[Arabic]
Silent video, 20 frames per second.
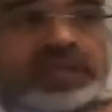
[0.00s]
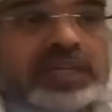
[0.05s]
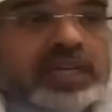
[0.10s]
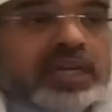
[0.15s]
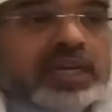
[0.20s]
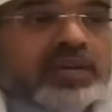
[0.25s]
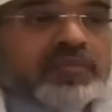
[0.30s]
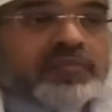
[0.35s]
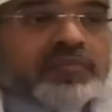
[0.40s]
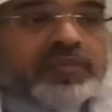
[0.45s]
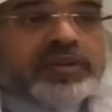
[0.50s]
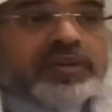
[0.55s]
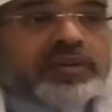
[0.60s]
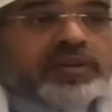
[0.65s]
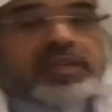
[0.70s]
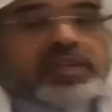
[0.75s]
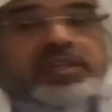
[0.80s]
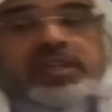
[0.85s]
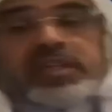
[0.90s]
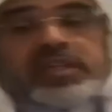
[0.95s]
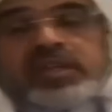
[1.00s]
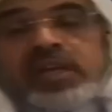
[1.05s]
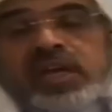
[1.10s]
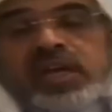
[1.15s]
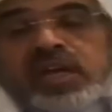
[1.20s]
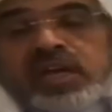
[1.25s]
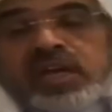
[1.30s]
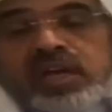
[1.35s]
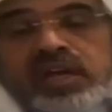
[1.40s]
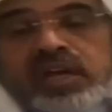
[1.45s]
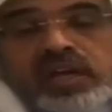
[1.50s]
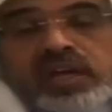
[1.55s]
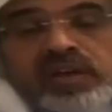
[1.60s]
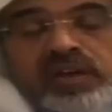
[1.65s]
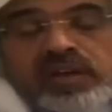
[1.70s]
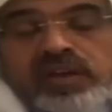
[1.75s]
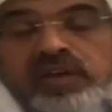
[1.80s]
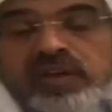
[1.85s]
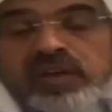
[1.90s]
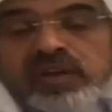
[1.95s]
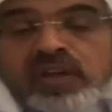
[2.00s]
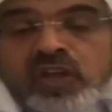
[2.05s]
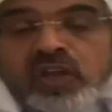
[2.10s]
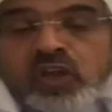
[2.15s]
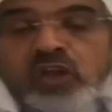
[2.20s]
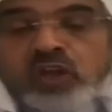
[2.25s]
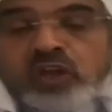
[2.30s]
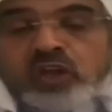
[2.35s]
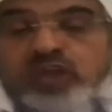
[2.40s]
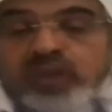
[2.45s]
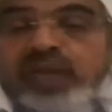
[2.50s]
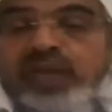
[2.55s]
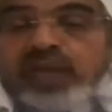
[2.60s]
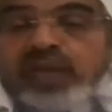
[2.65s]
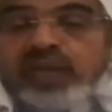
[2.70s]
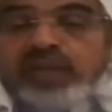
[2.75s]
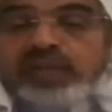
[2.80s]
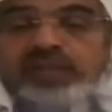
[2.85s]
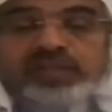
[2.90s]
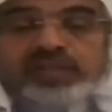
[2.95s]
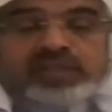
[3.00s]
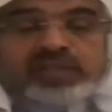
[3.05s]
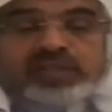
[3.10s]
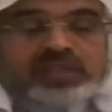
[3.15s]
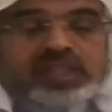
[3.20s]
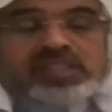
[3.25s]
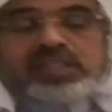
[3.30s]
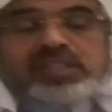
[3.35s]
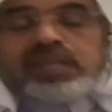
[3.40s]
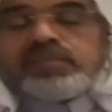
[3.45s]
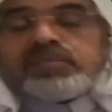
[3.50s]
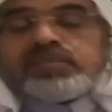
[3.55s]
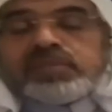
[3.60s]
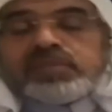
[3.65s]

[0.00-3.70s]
لكن في أيضا آه، في ناس تستمتع